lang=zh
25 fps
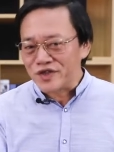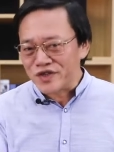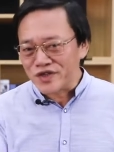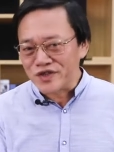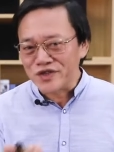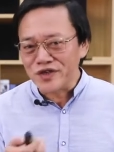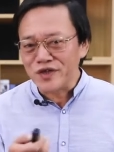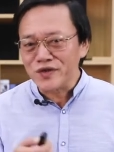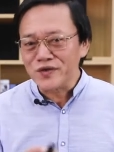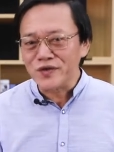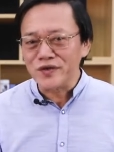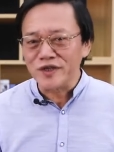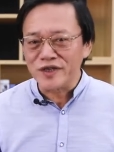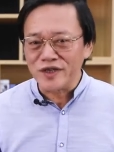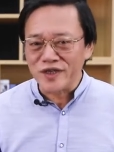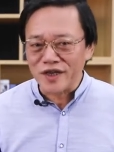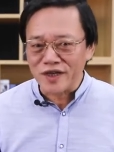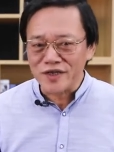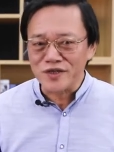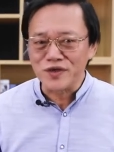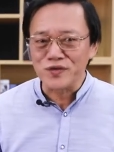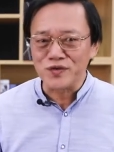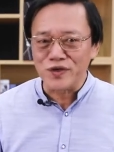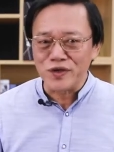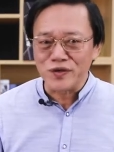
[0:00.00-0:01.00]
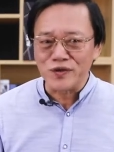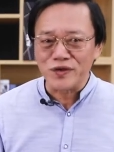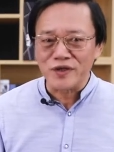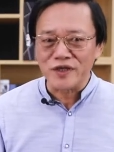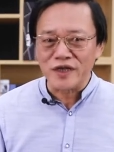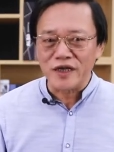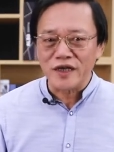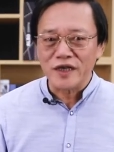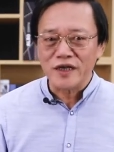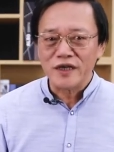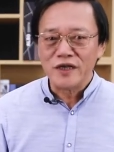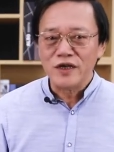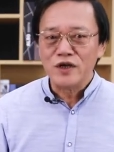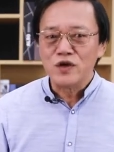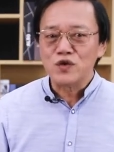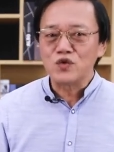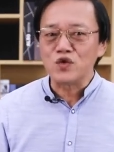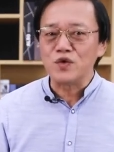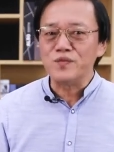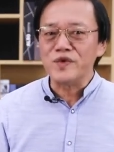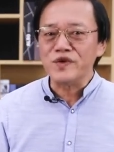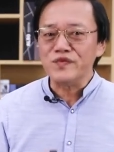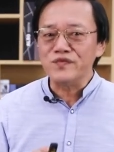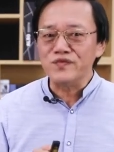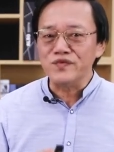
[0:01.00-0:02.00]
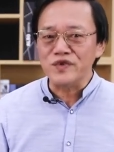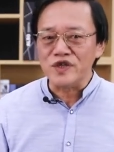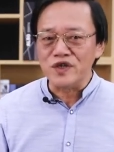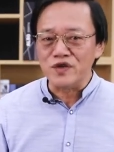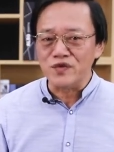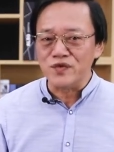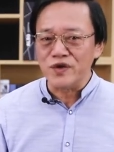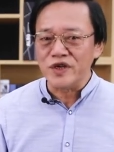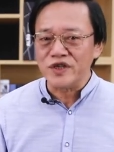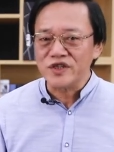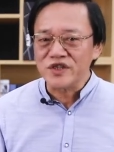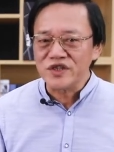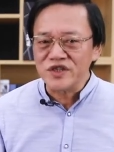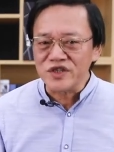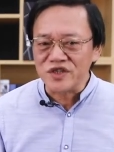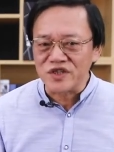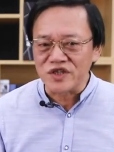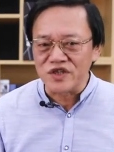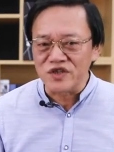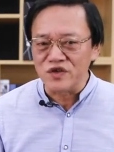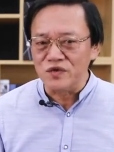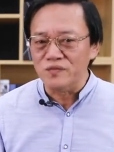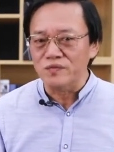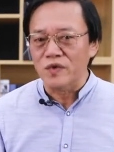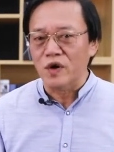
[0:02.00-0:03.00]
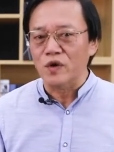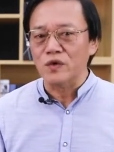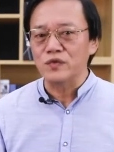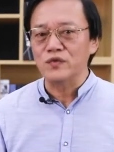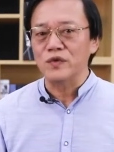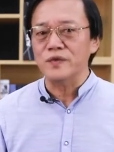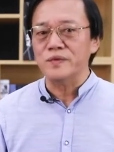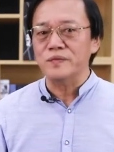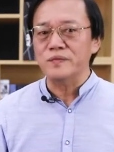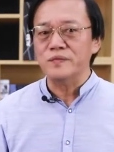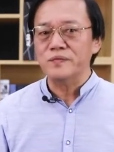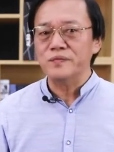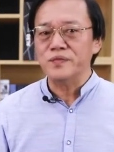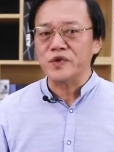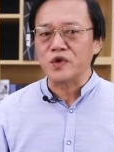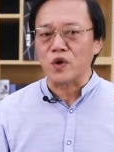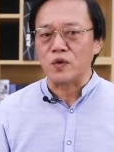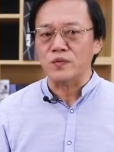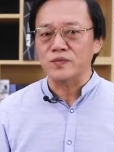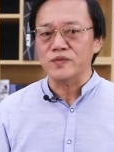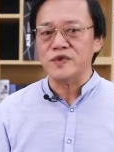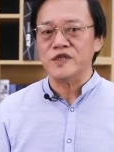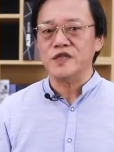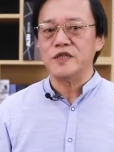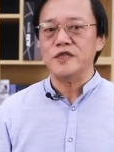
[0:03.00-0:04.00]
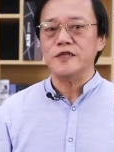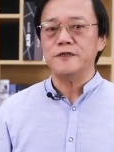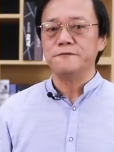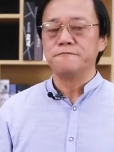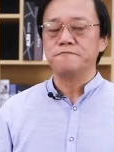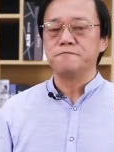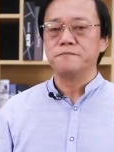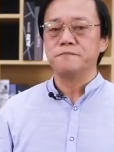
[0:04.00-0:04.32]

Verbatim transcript: 是相对的还是绝对的？说明物理学自己有矛盾不统一。